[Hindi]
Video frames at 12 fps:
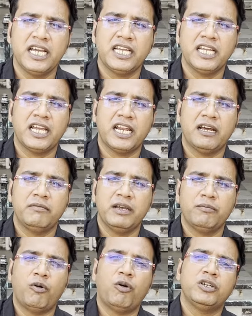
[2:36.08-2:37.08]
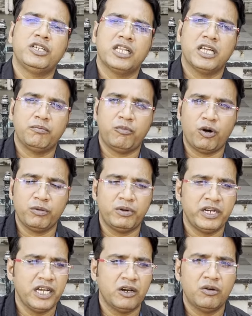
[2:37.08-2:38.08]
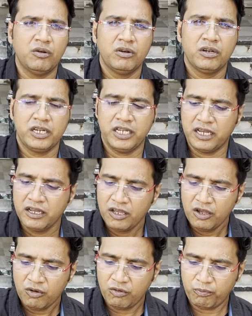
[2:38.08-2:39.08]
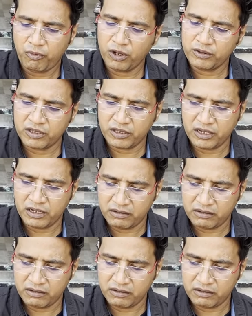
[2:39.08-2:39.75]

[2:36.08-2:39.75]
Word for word: नहीं है कि क्या नाम है बहुत ज़्यादा बहुत बढ़िया हो ठीक है बहुत